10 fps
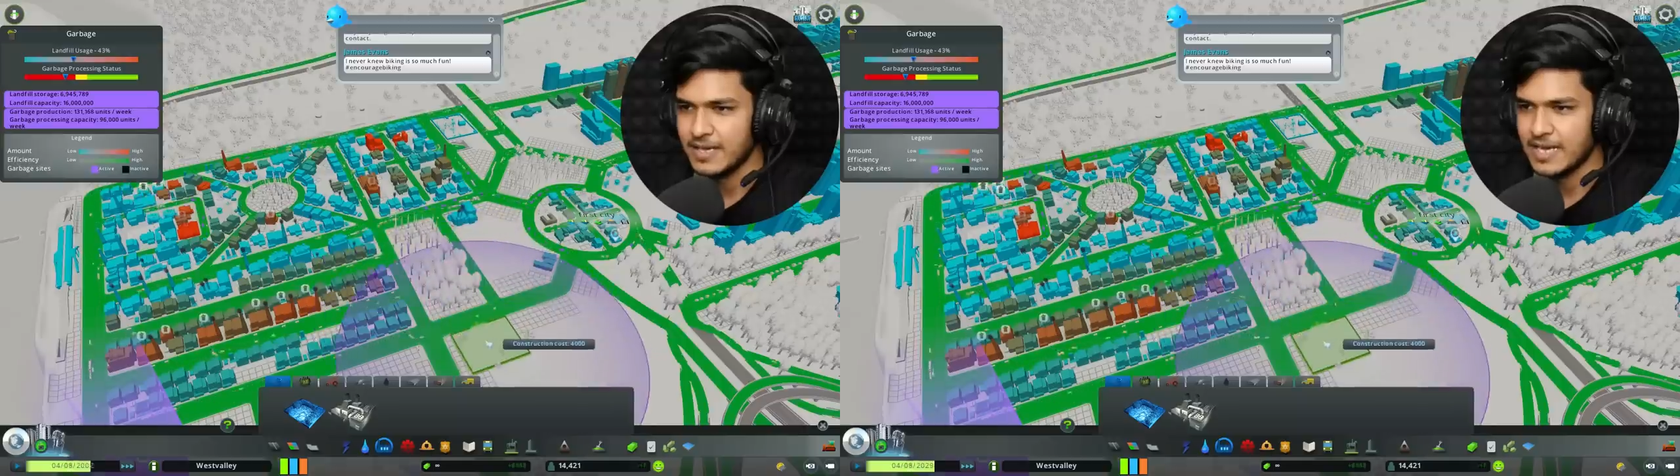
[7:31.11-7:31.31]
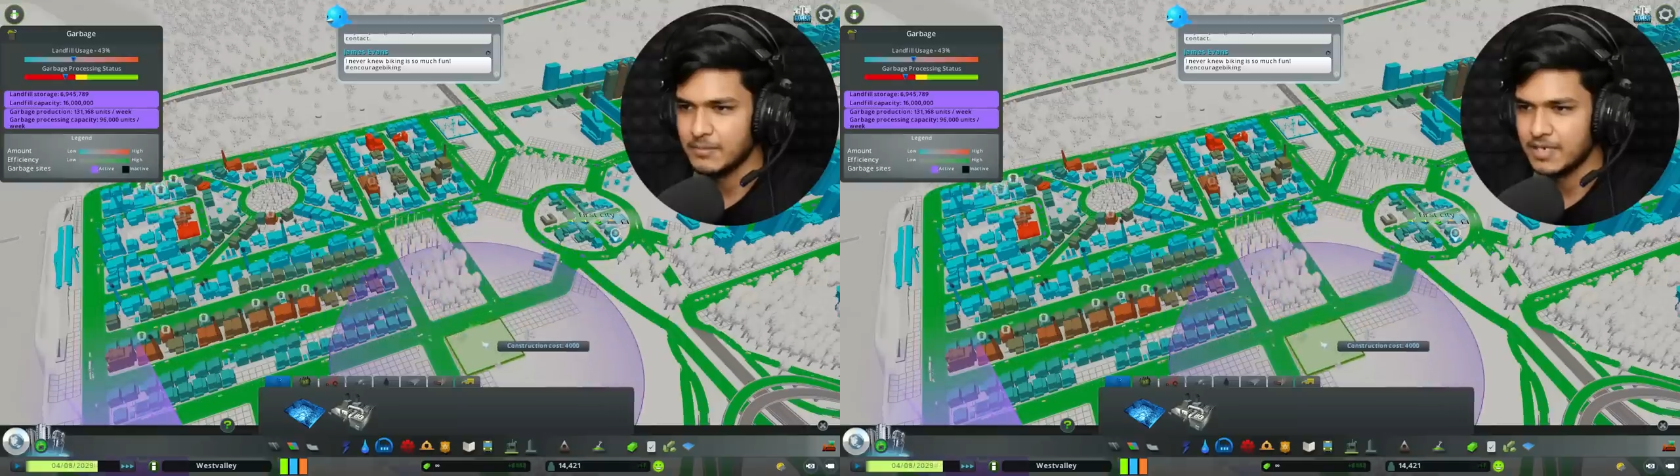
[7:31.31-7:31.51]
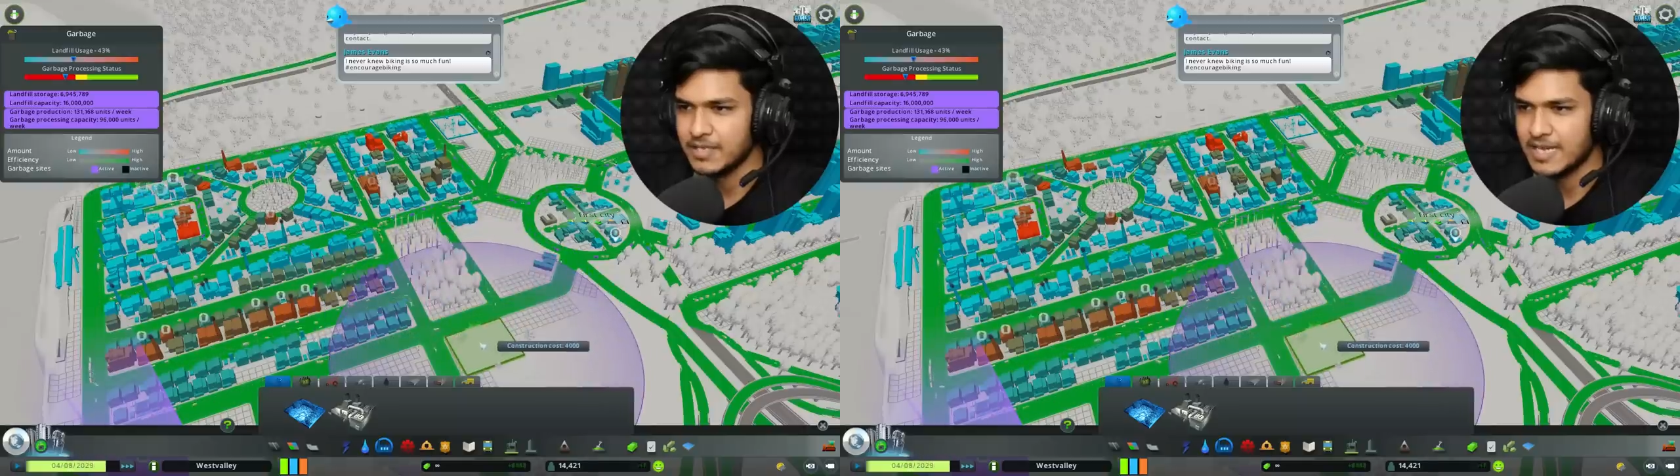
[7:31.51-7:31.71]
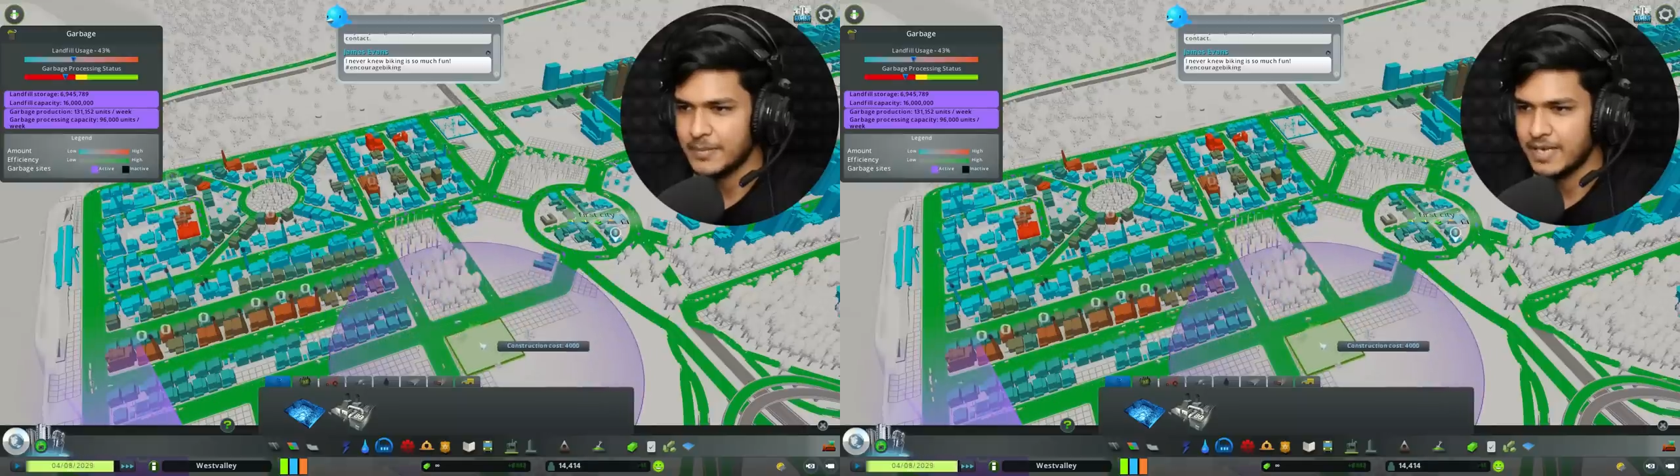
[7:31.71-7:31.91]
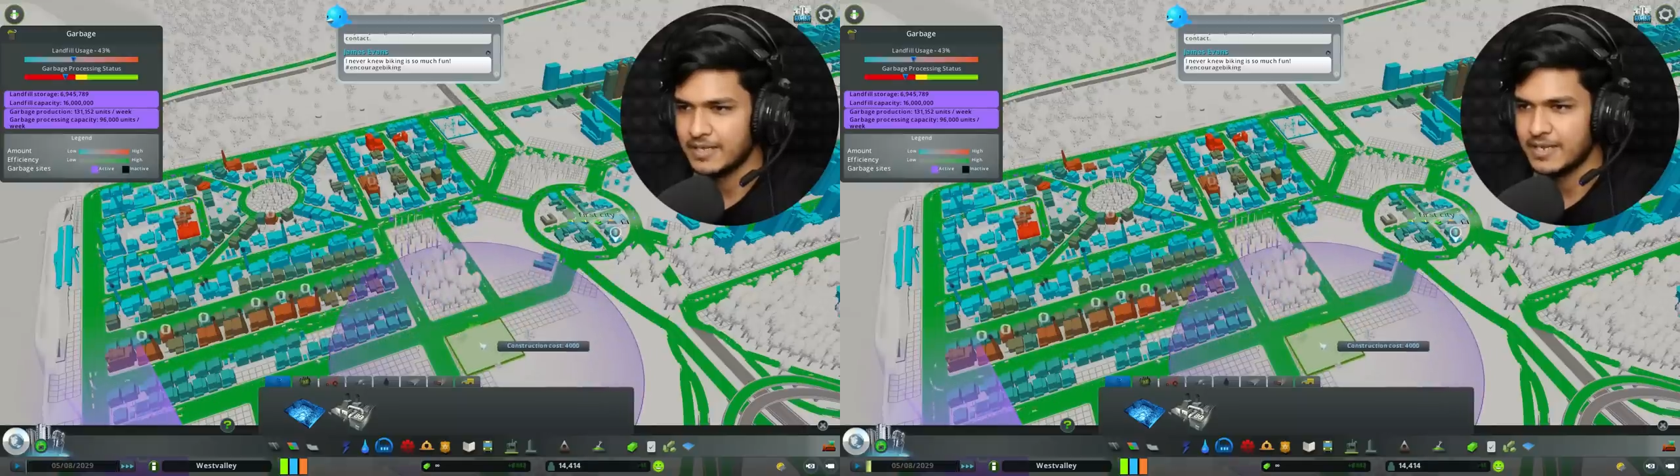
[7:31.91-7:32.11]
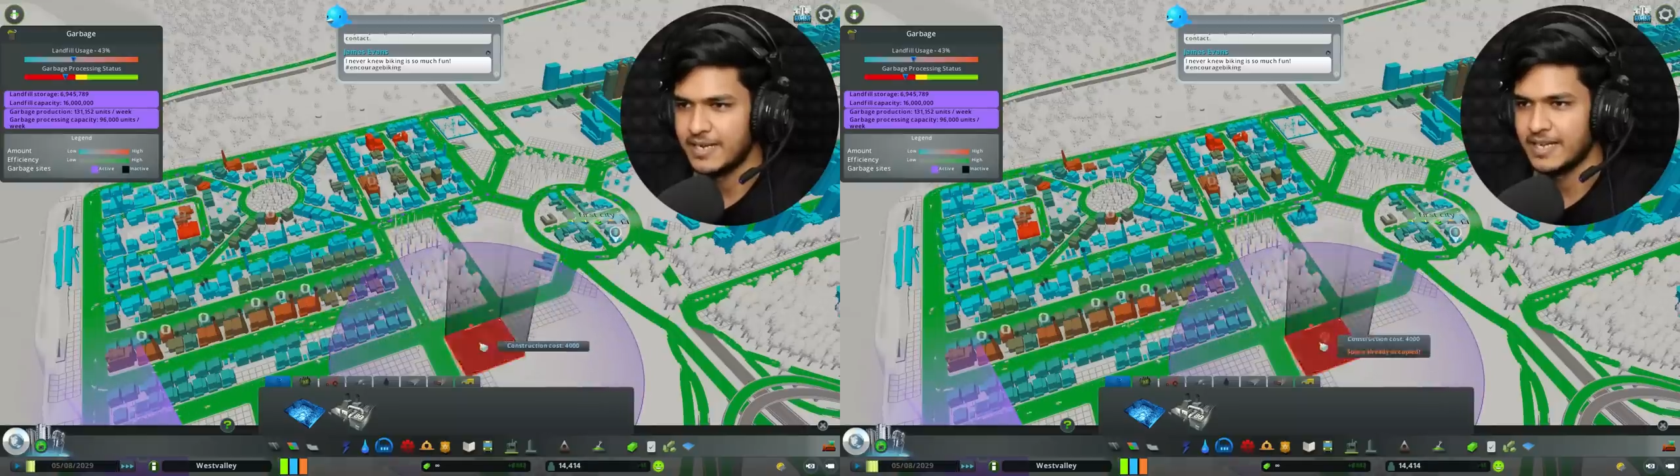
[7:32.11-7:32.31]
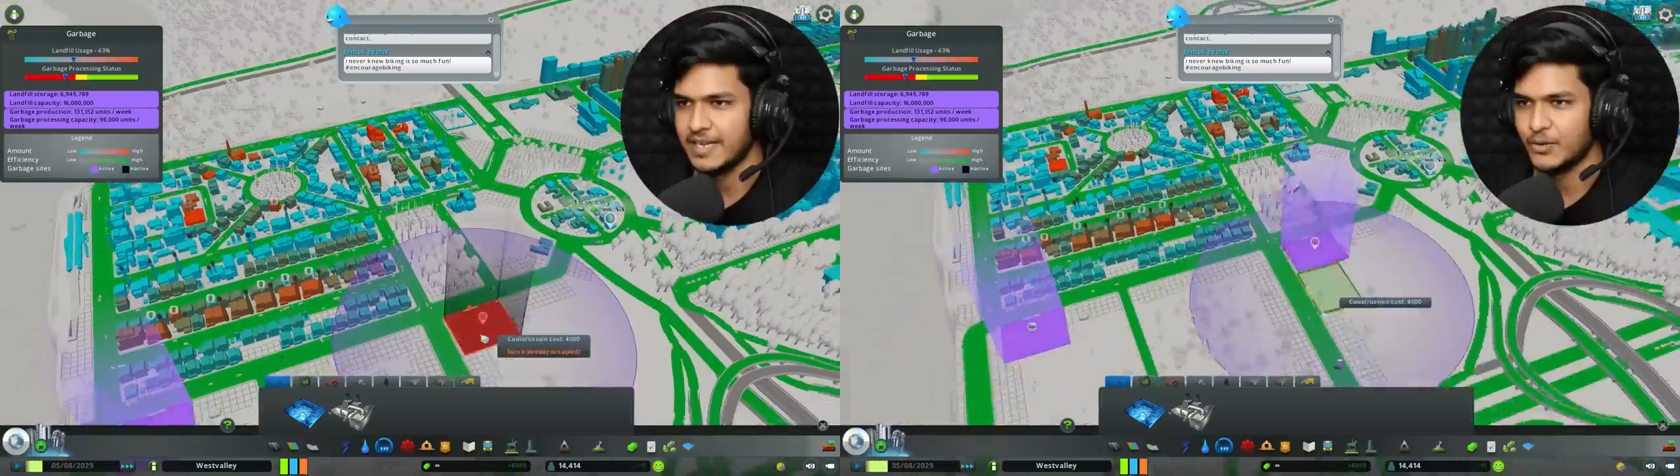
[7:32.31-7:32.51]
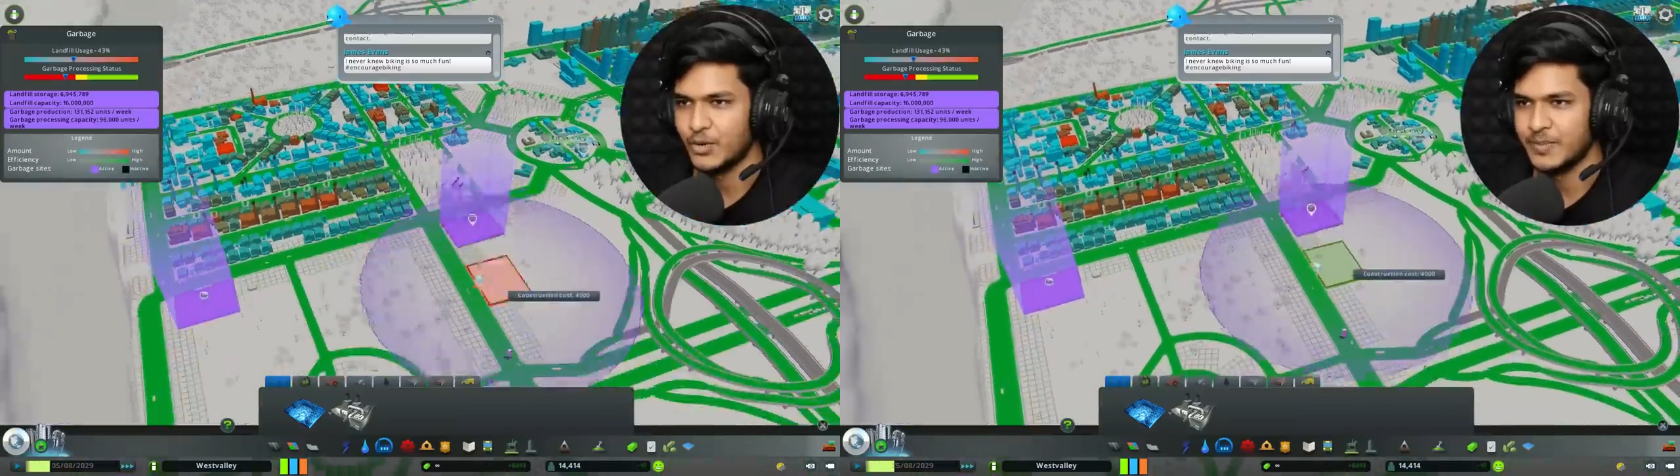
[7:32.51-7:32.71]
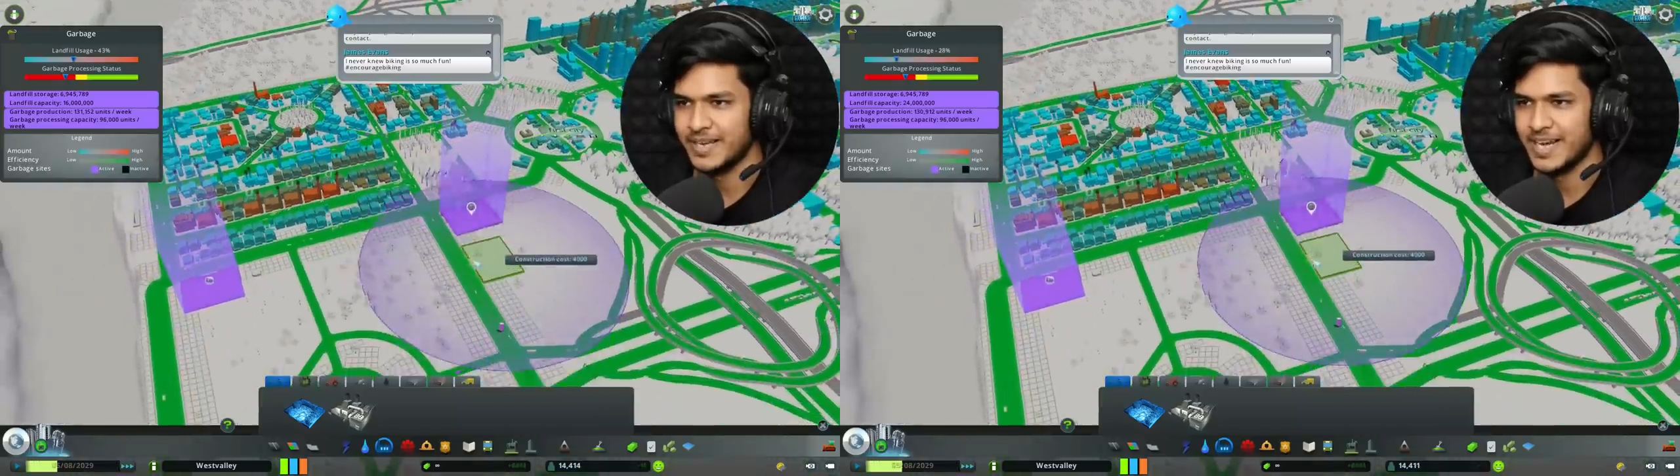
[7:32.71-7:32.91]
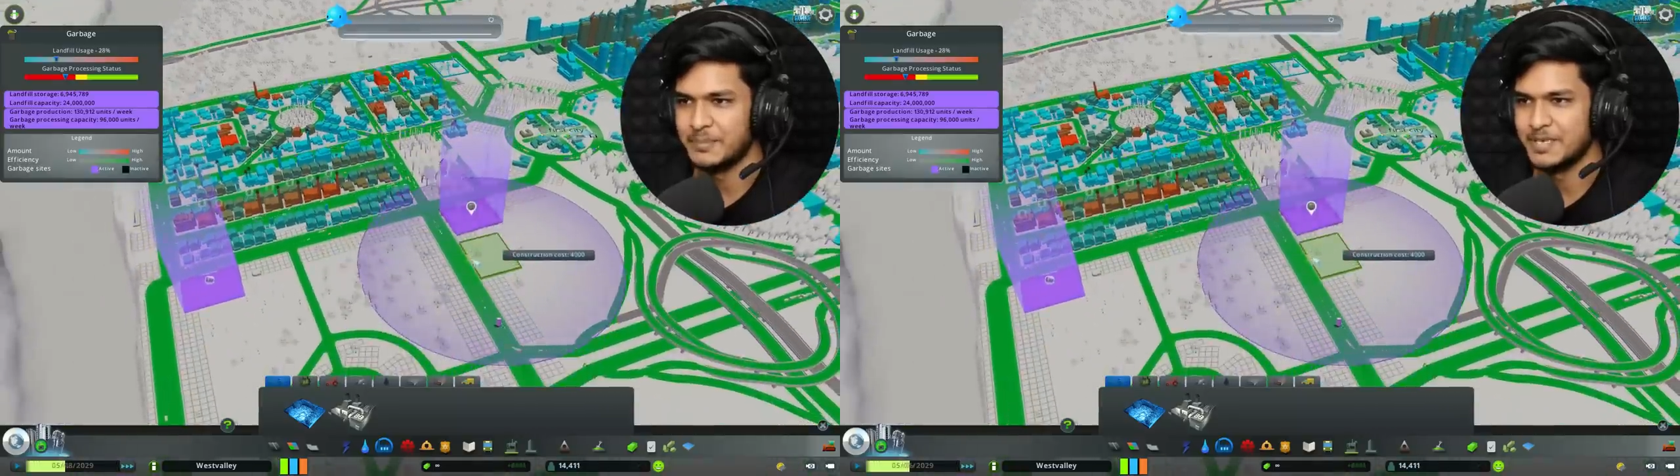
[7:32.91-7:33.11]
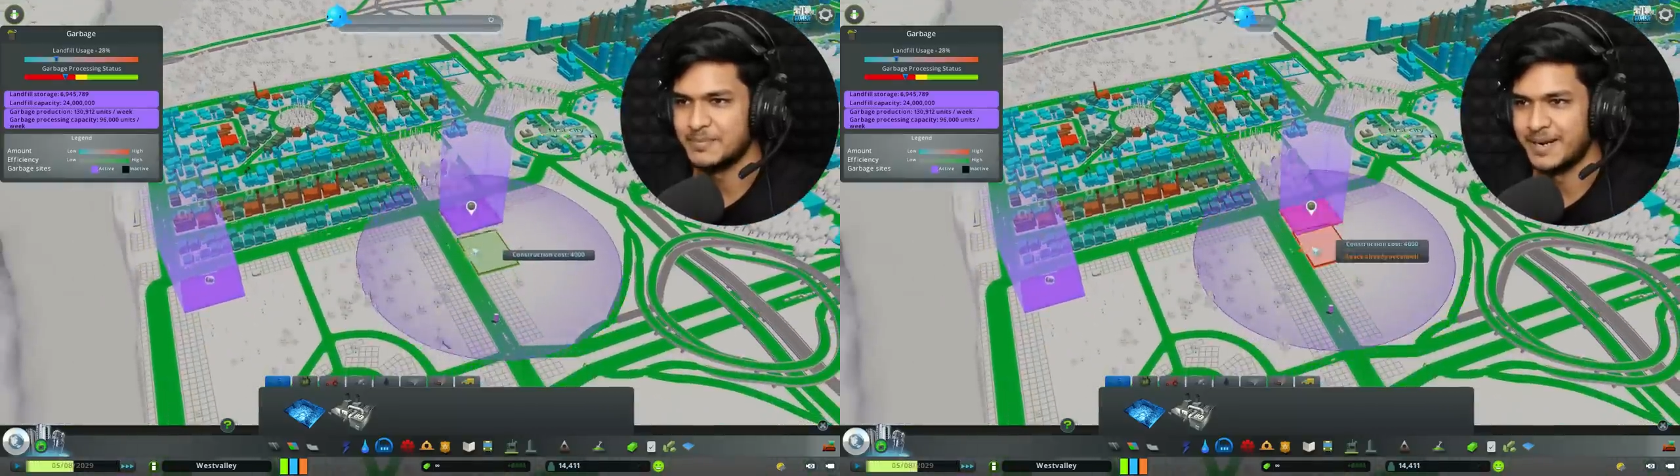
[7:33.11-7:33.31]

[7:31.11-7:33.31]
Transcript: एक काम करते यहाँ पे लगाते हैं ठीक है एक और मैंने गार्बेज